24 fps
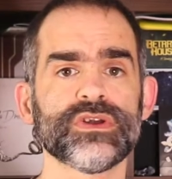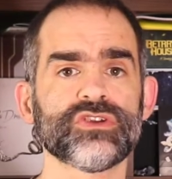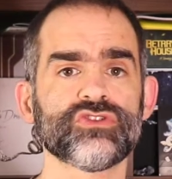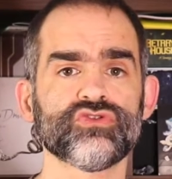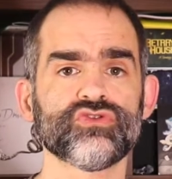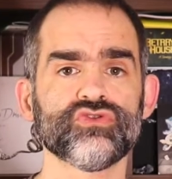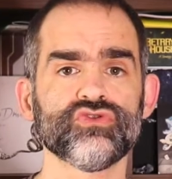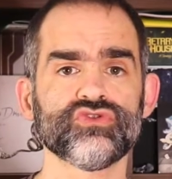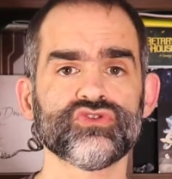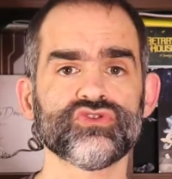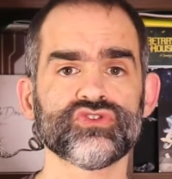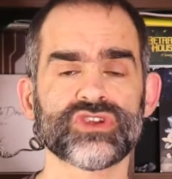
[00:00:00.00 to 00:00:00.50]

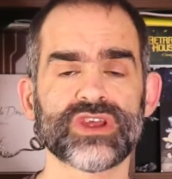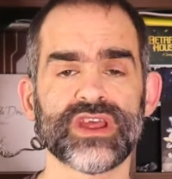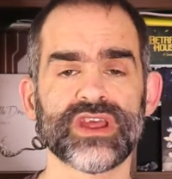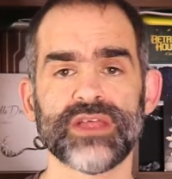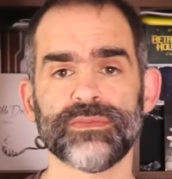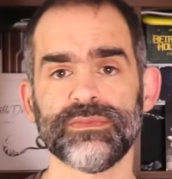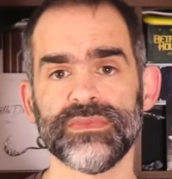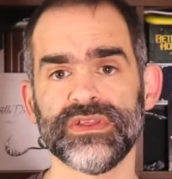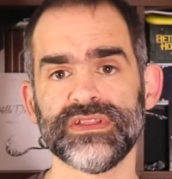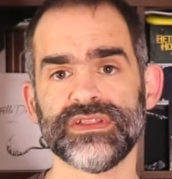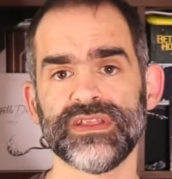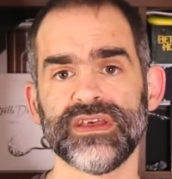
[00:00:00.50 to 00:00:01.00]
versus que
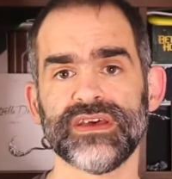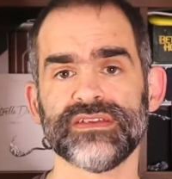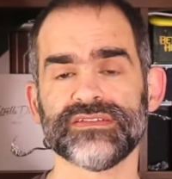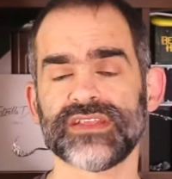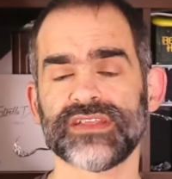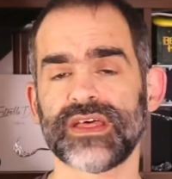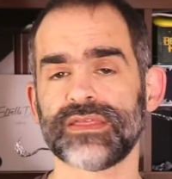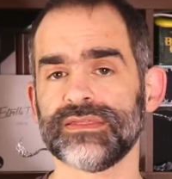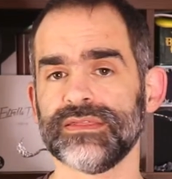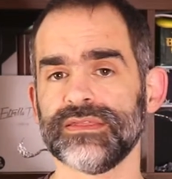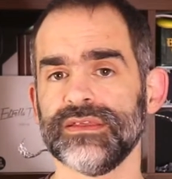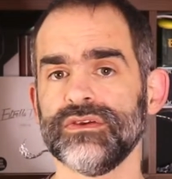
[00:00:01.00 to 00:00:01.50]
admite
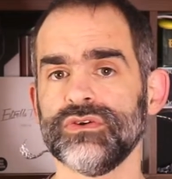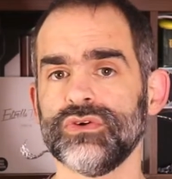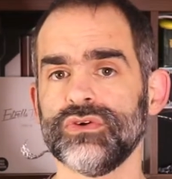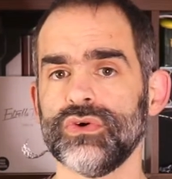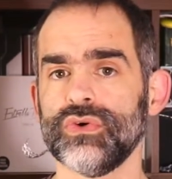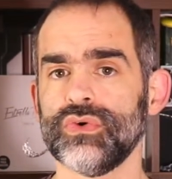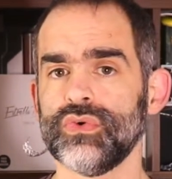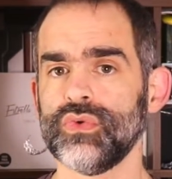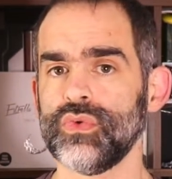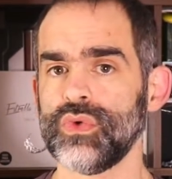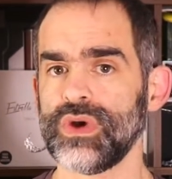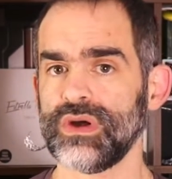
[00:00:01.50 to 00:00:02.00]
hasta
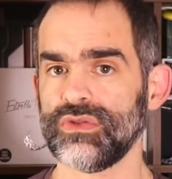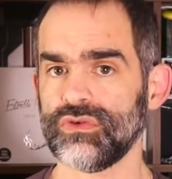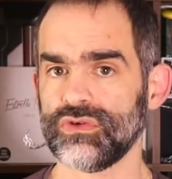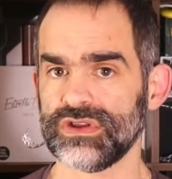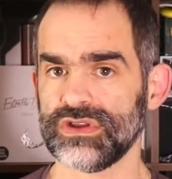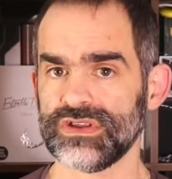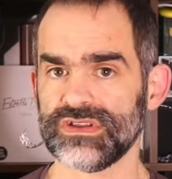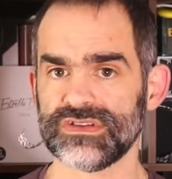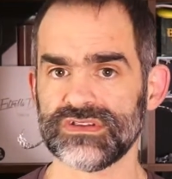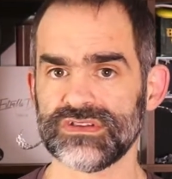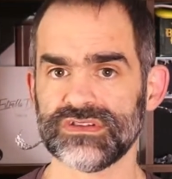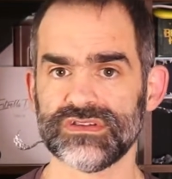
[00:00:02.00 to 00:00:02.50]
5
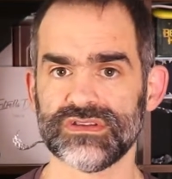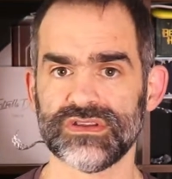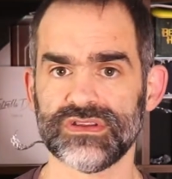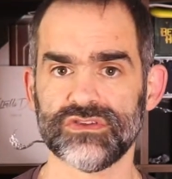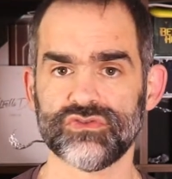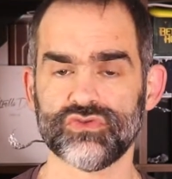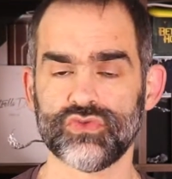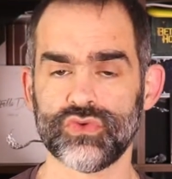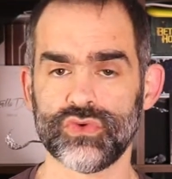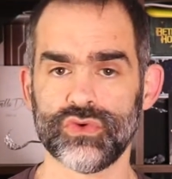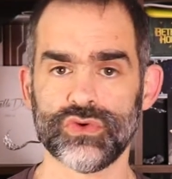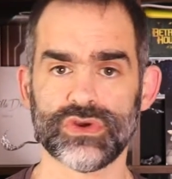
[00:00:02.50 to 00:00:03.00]
jugadores.
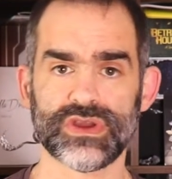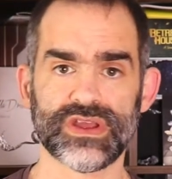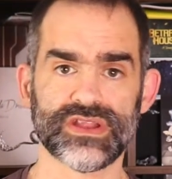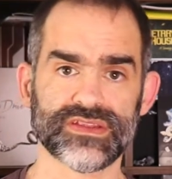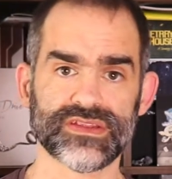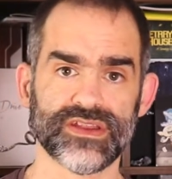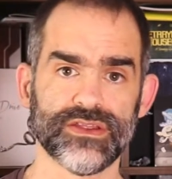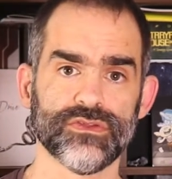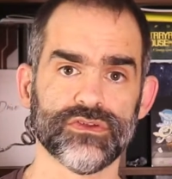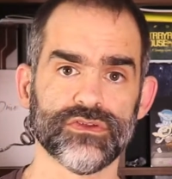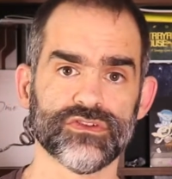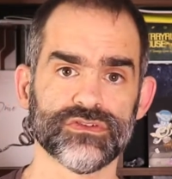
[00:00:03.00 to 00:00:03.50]
Es un juego que ha
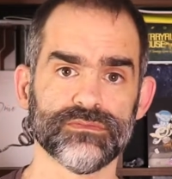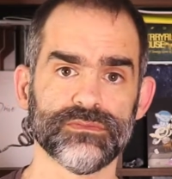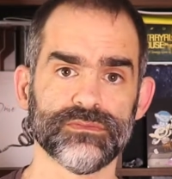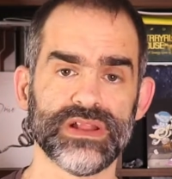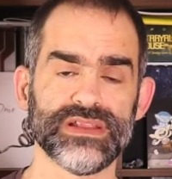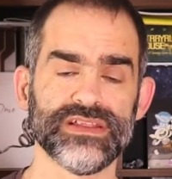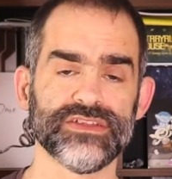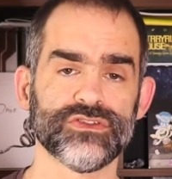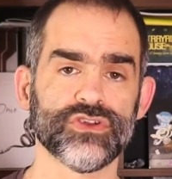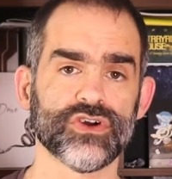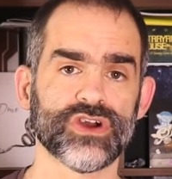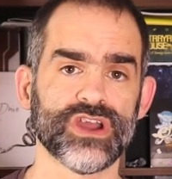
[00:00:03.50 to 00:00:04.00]
traído el
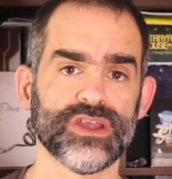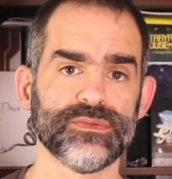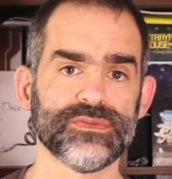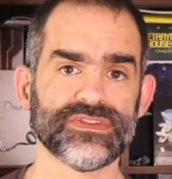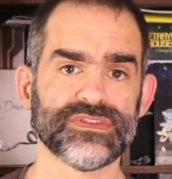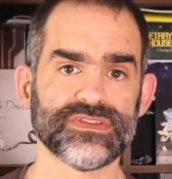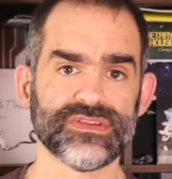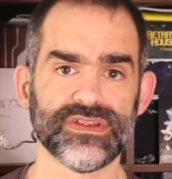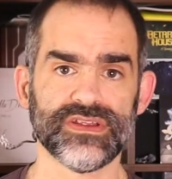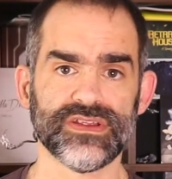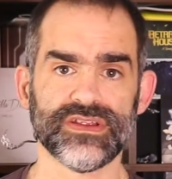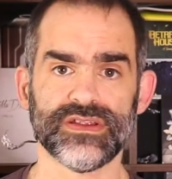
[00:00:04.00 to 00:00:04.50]
maldito
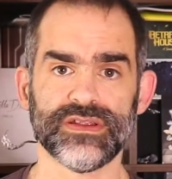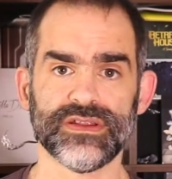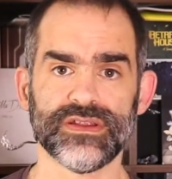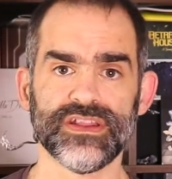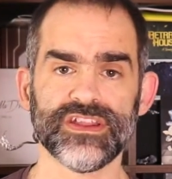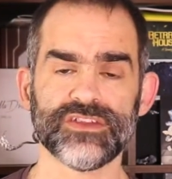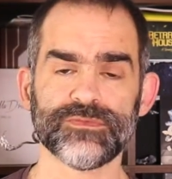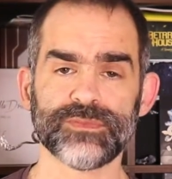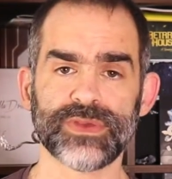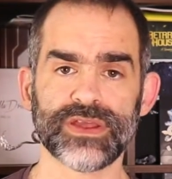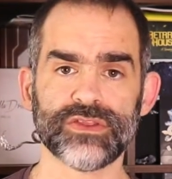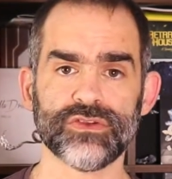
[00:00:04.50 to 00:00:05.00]
Games en
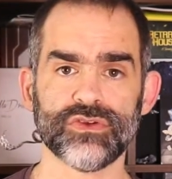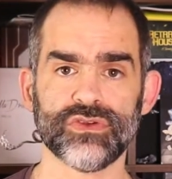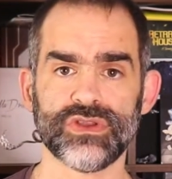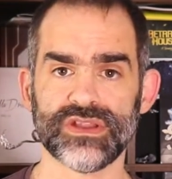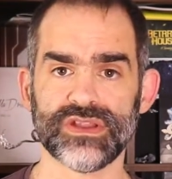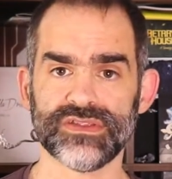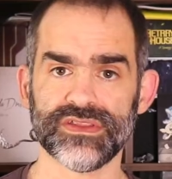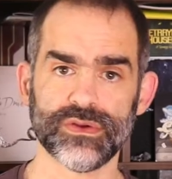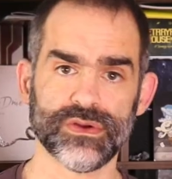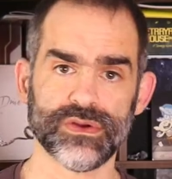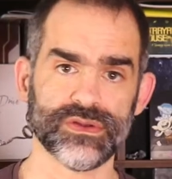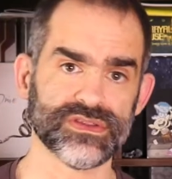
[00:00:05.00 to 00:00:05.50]
español,
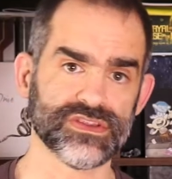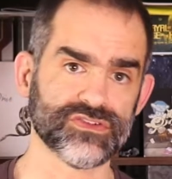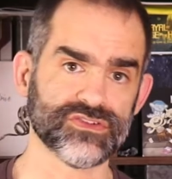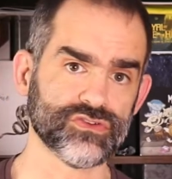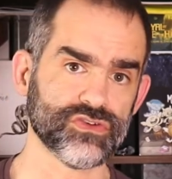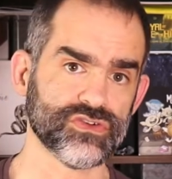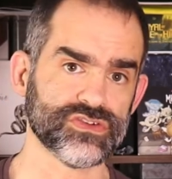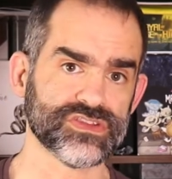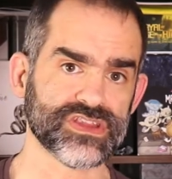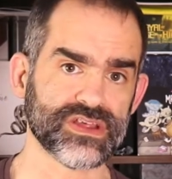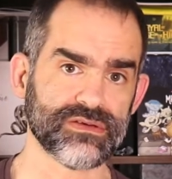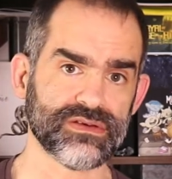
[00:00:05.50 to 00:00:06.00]
antiguamente
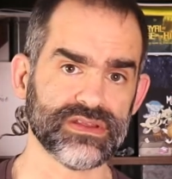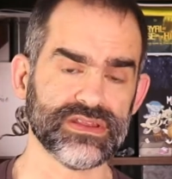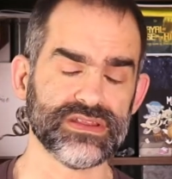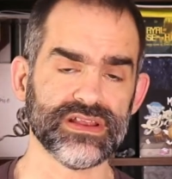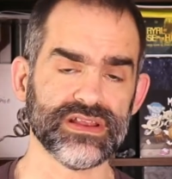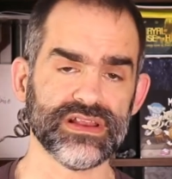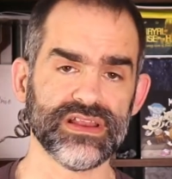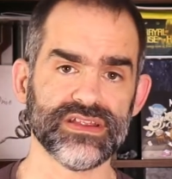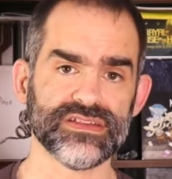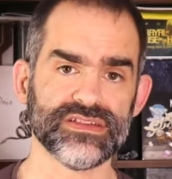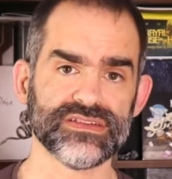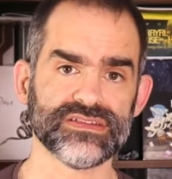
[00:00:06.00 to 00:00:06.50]
solo estaba en
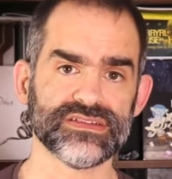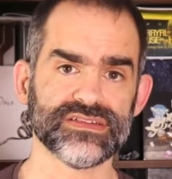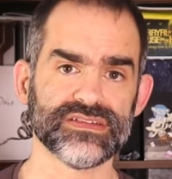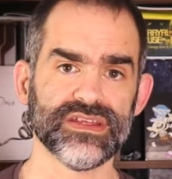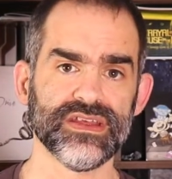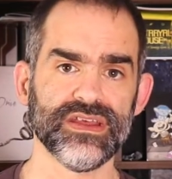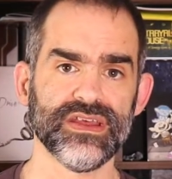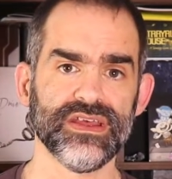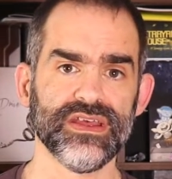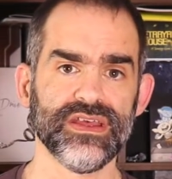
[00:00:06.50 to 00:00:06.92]
inglés.